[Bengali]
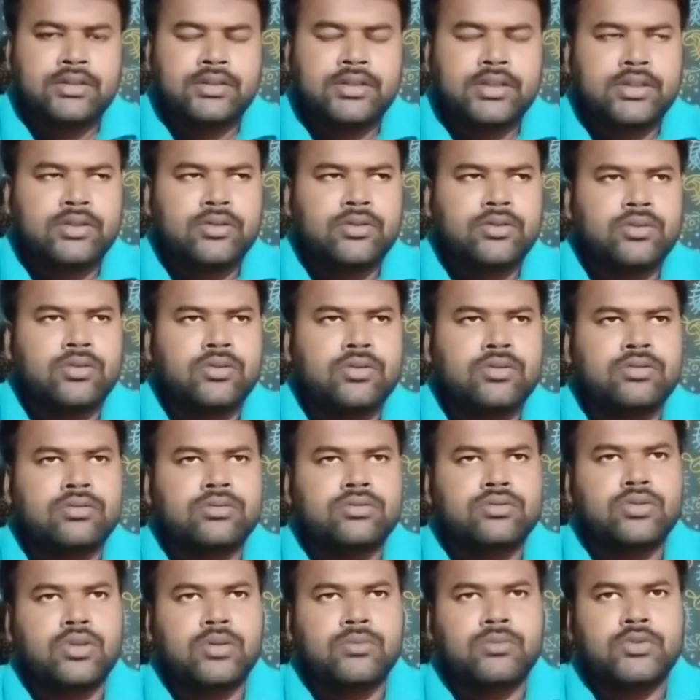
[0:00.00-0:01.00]
যে কোনো
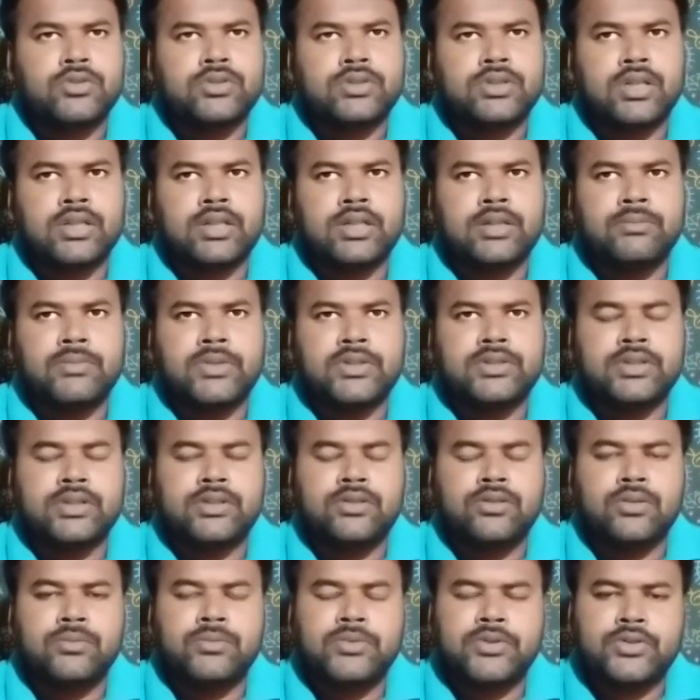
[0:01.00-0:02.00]
সমস্যা কিংবা যে
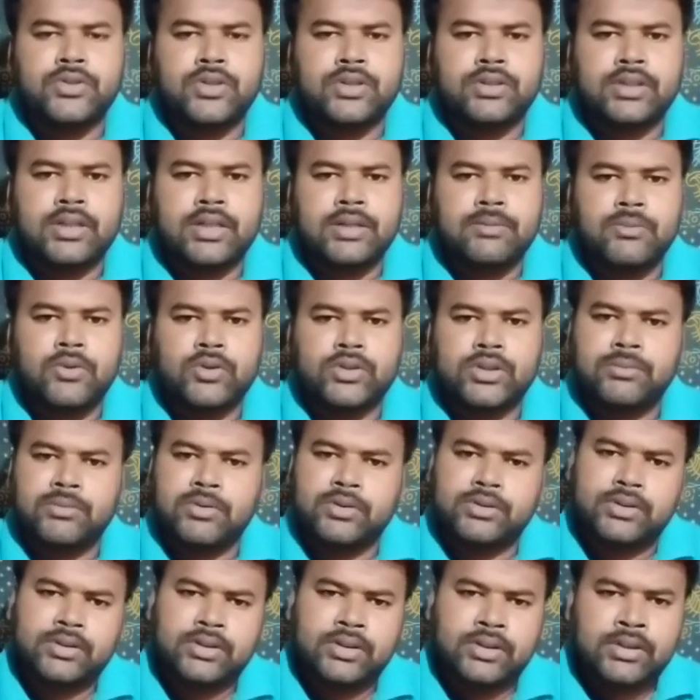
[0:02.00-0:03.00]
কোনো বিষয়ে তারা
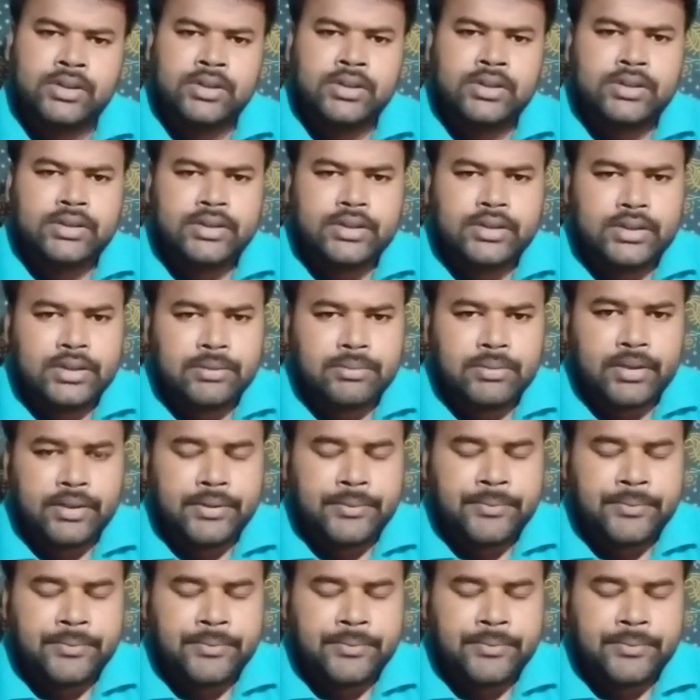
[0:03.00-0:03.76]
মতামত দিতে পারে